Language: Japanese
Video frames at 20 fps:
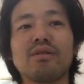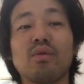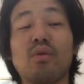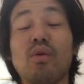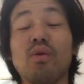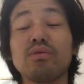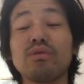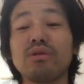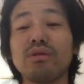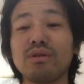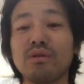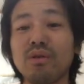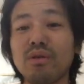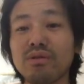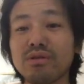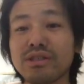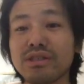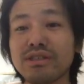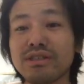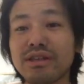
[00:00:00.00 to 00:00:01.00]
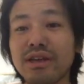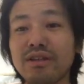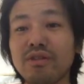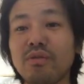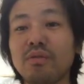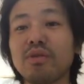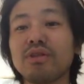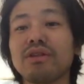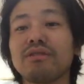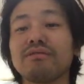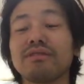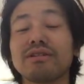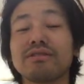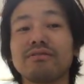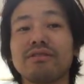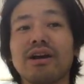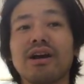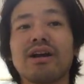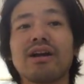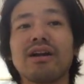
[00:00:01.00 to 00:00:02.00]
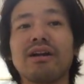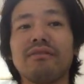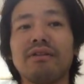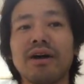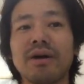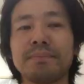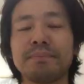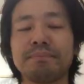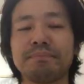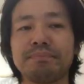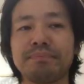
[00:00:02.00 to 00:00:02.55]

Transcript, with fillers: 本当にこれを真剣に思ってるんですよね彼らは